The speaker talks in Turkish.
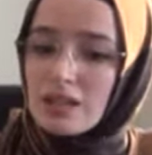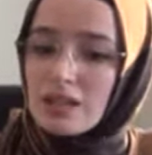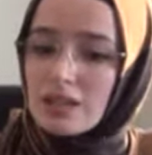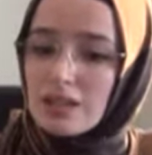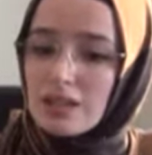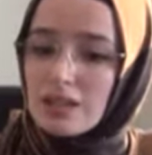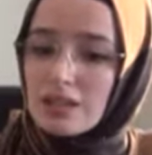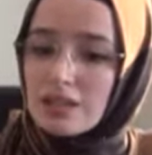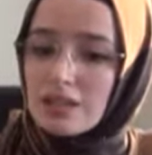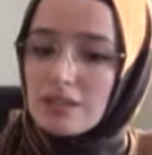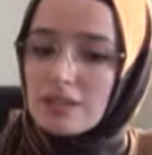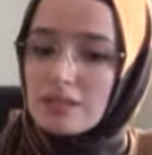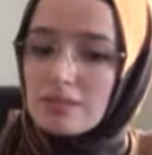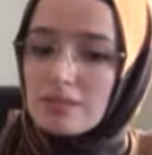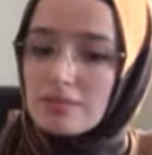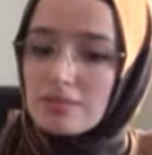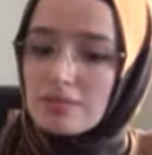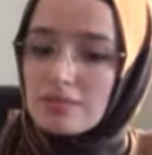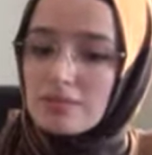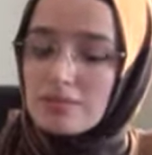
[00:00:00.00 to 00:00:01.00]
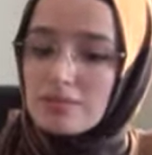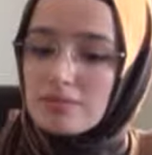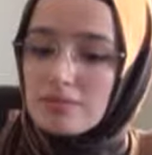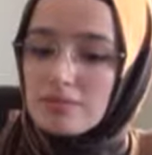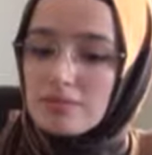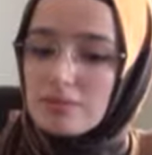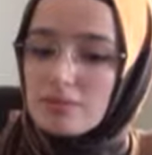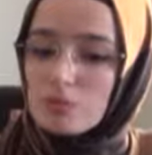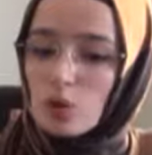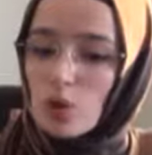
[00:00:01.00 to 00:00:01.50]
Evet
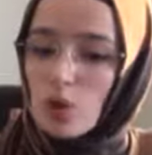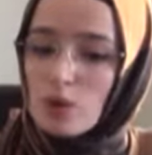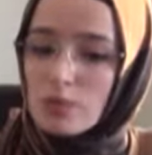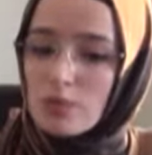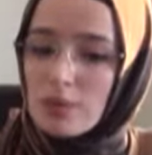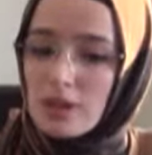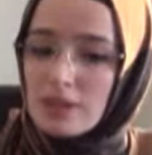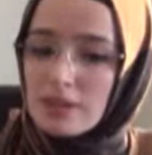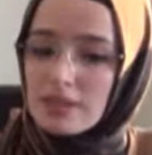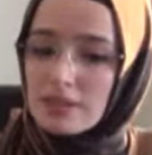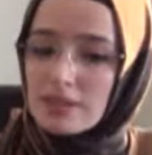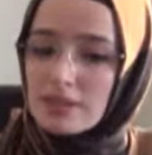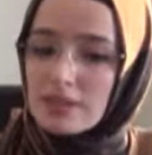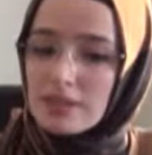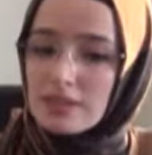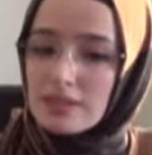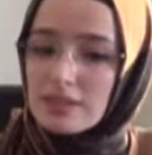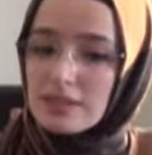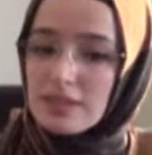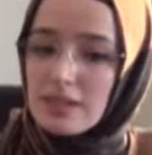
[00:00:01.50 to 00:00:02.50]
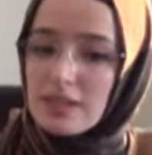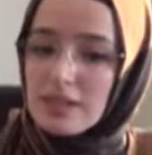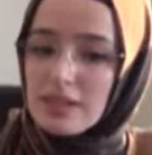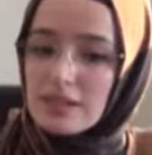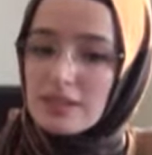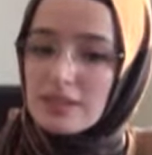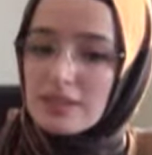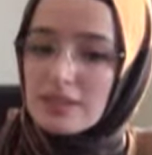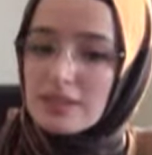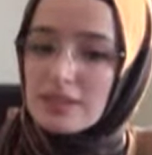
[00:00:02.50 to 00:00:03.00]
normalde
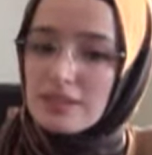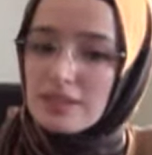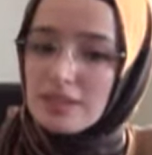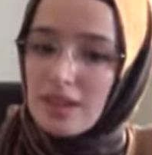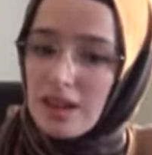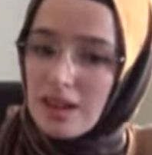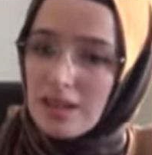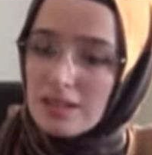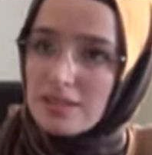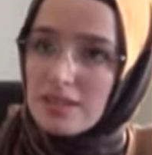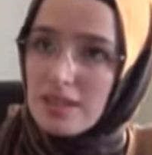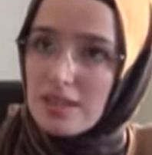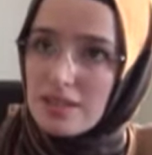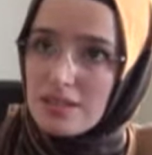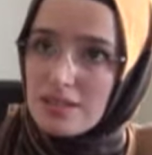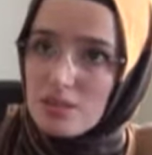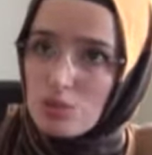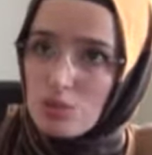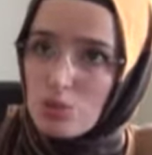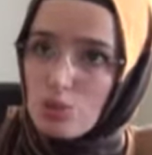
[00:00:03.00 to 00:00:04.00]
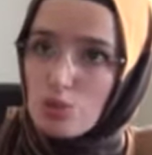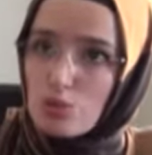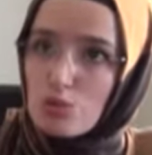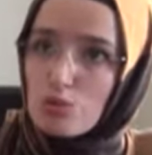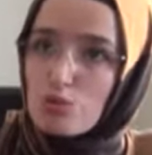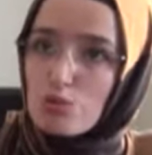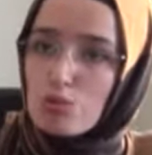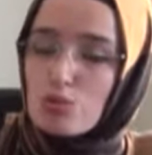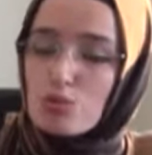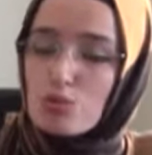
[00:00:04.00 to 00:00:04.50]
daha az az
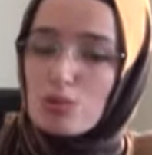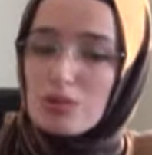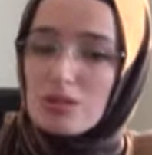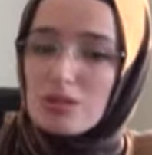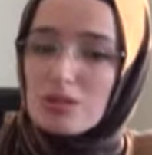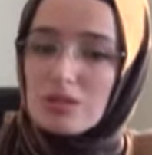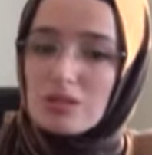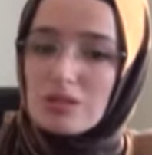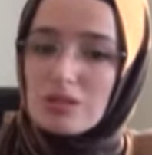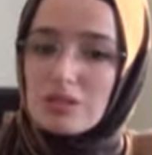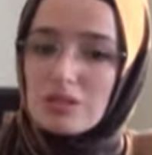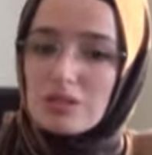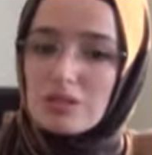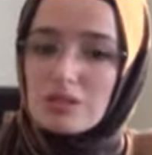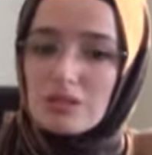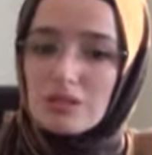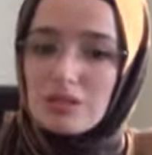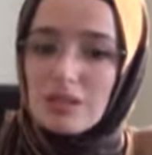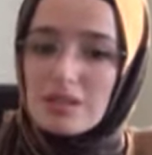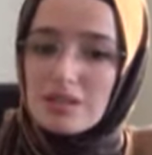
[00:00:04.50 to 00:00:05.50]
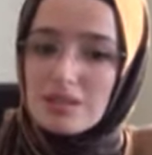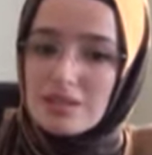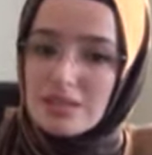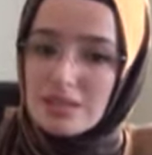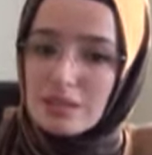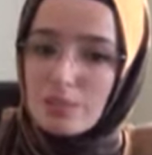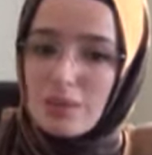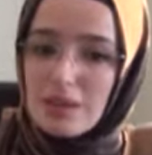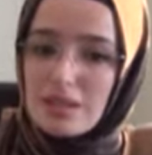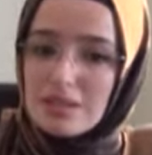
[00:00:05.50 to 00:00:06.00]
yiyoruz, e, daha
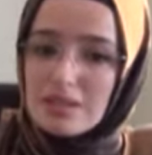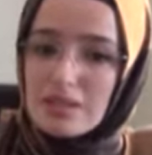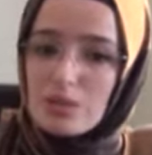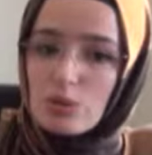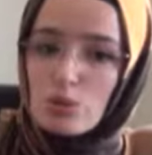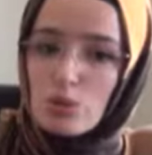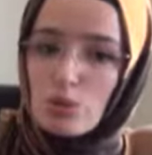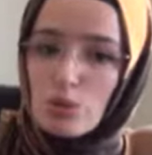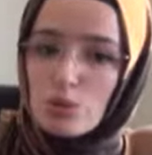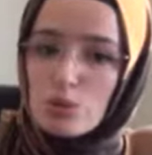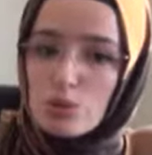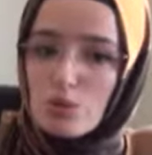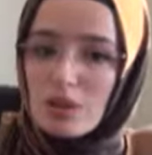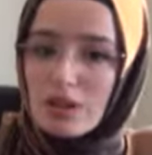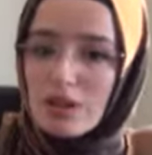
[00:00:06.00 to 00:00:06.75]
sık besleniyoruz.